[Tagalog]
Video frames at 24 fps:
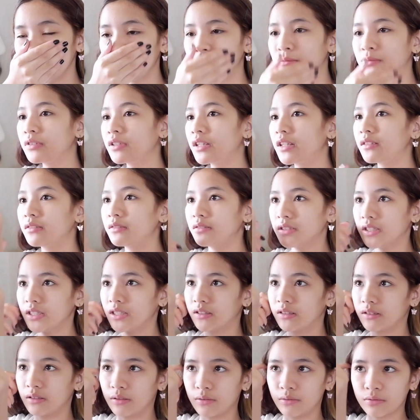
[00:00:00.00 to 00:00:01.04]
Mukha akong
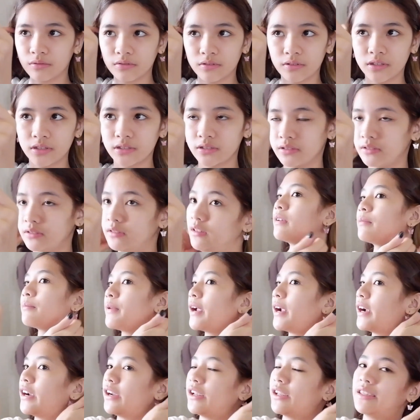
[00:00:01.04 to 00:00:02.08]
itlog.
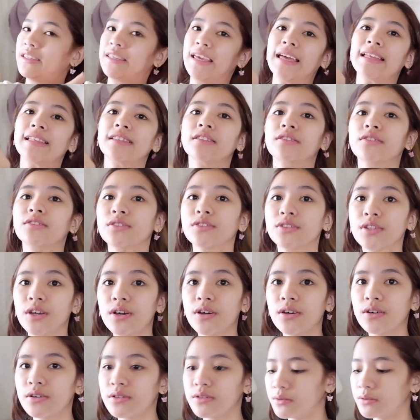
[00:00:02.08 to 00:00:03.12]
Pero yeah,
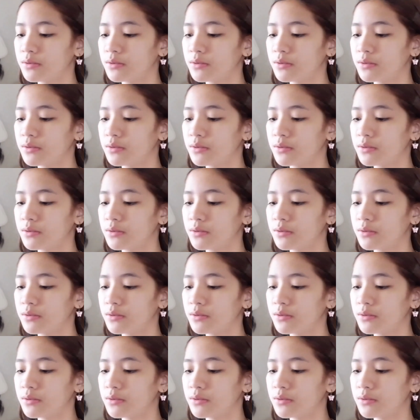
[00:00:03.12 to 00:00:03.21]
so